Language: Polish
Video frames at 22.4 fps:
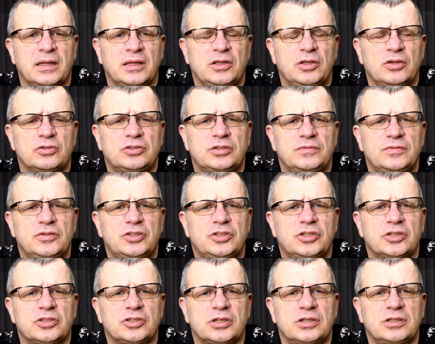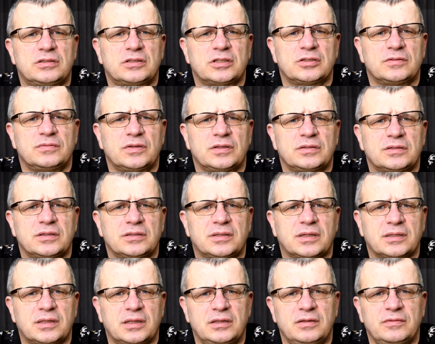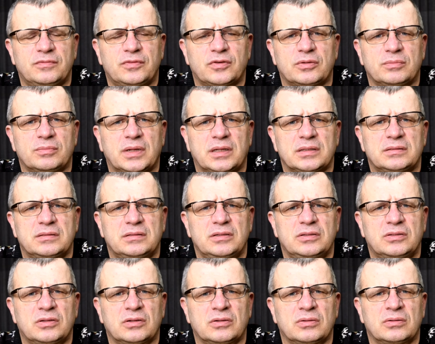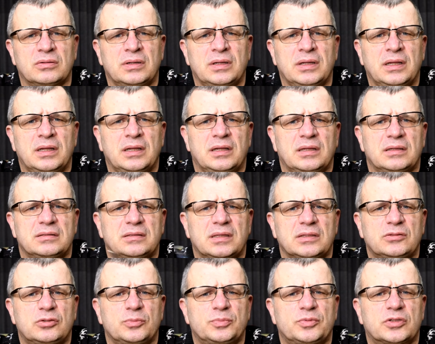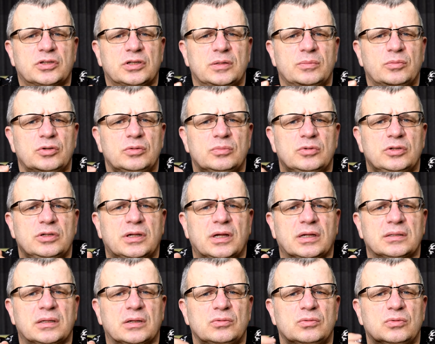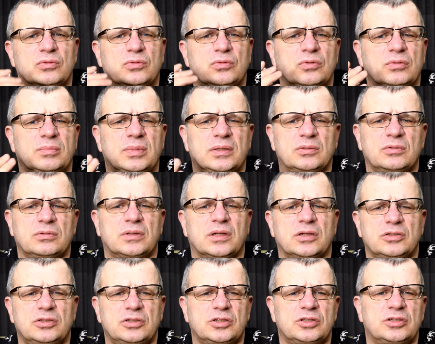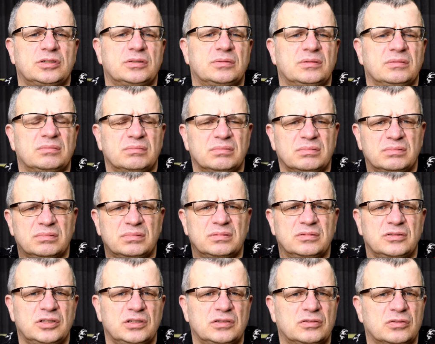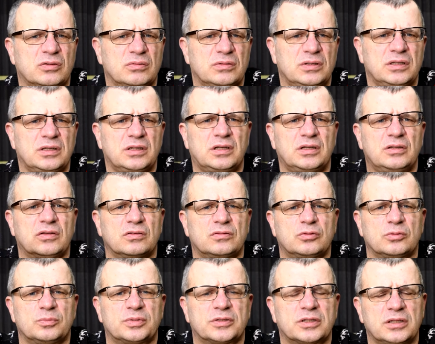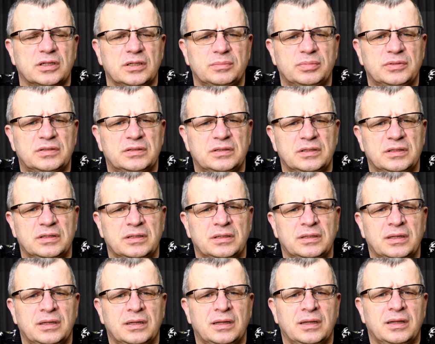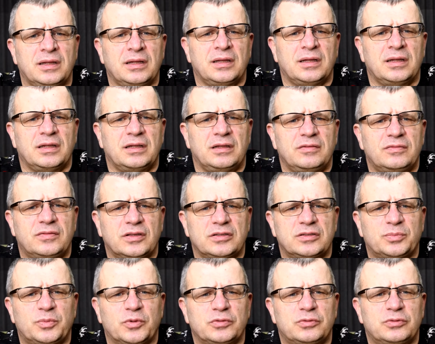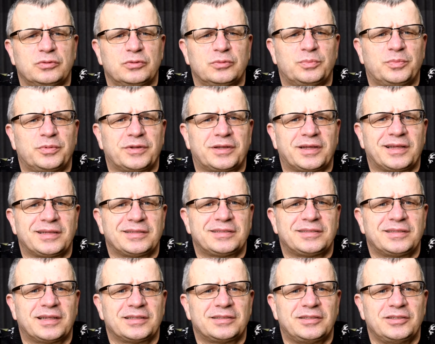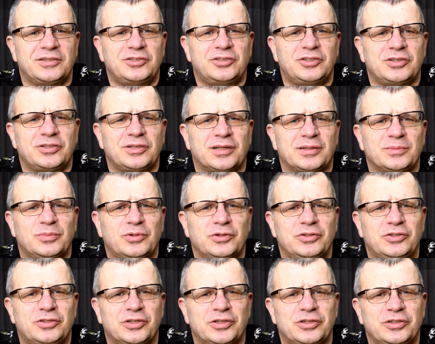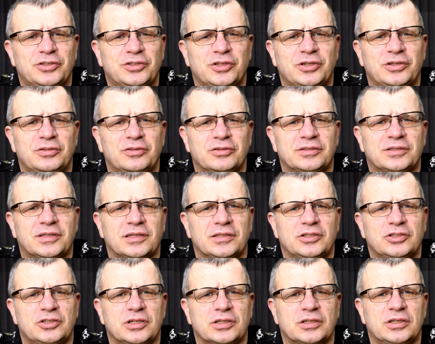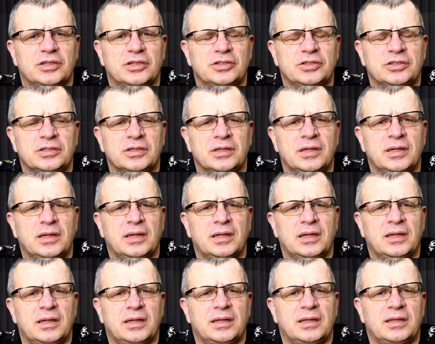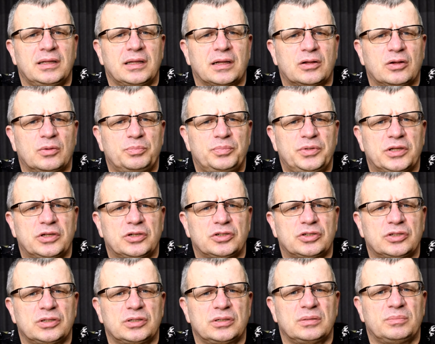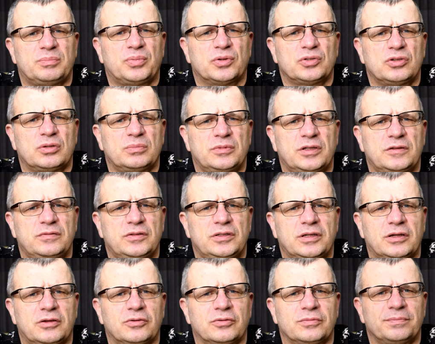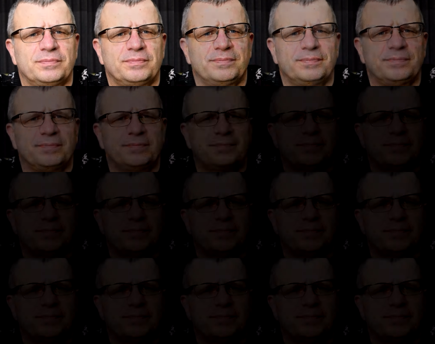i oczywiście, jeżeli chcesz więcej takiej informacji, to zasubskrybuj mój kanał YouTube, tutaj gdzieś gdzieś są linki do subskrypcji i w ten sposób raz na tydzień albo i częściej dostaniesz jakieś jako pierwszy podobne wideo.